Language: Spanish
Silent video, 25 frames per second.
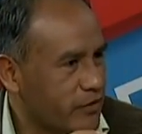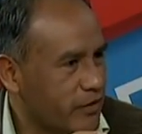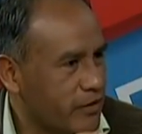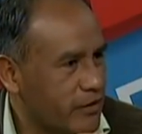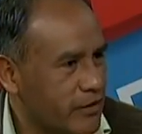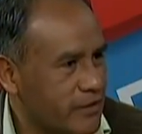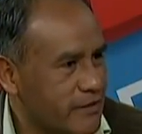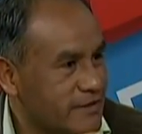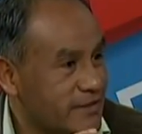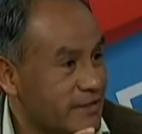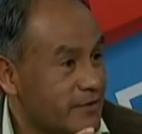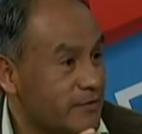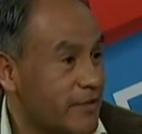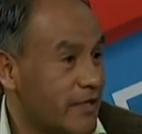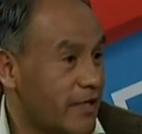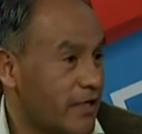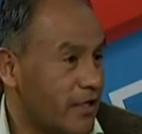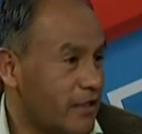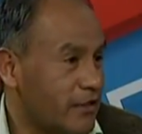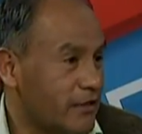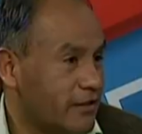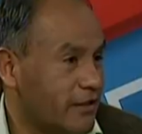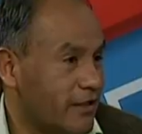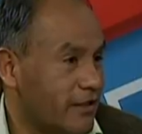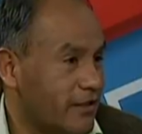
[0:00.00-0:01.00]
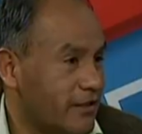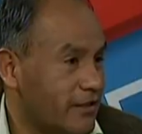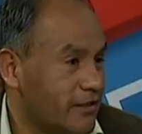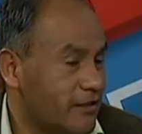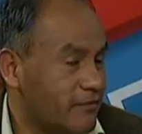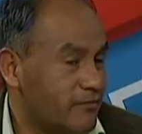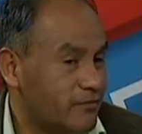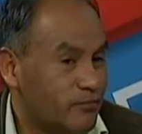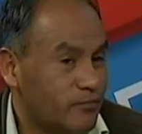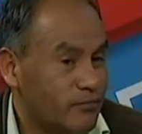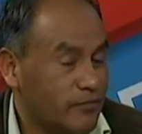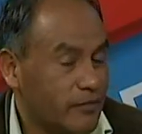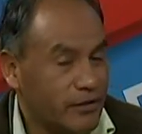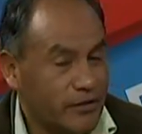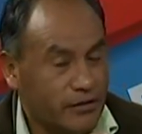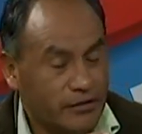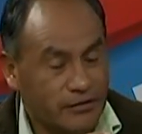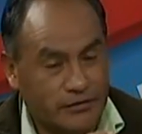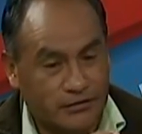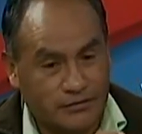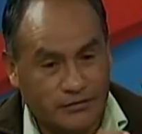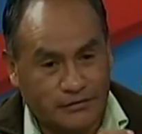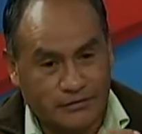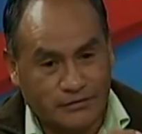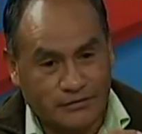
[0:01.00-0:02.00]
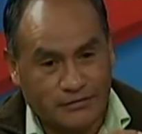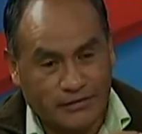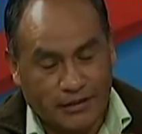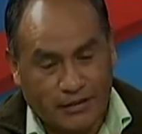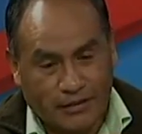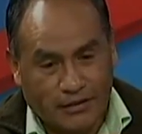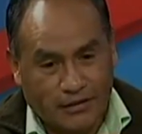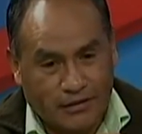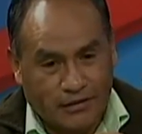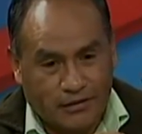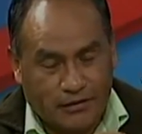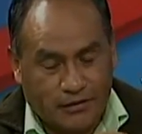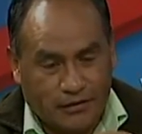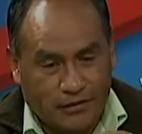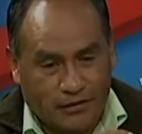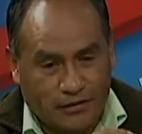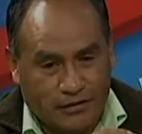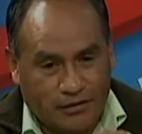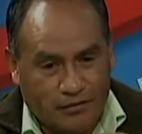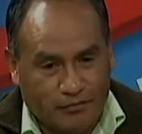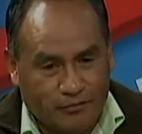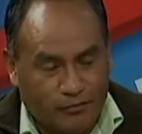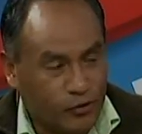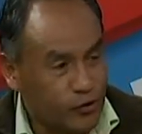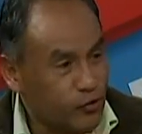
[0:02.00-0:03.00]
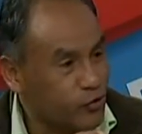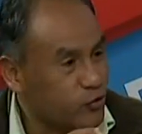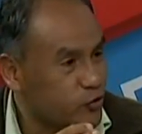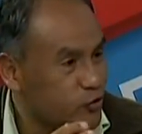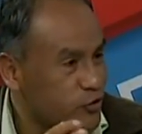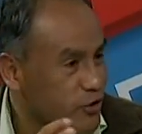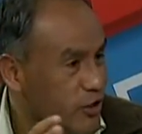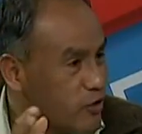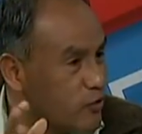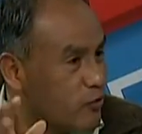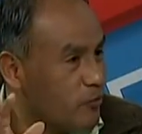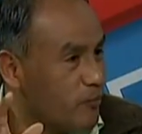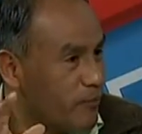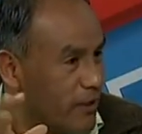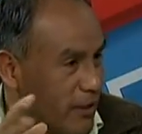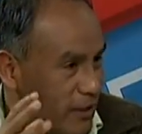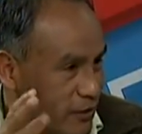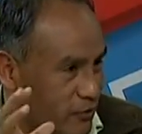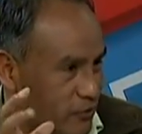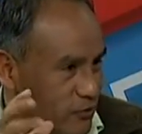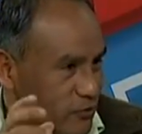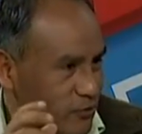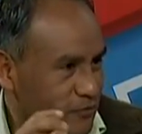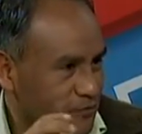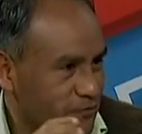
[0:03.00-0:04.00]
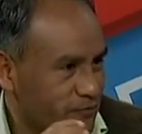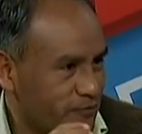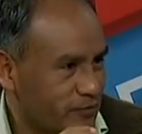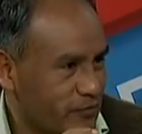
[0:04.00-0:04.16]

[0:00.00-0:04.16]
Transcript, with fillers: en Ciberalta, en, Puerto Rico, Pando,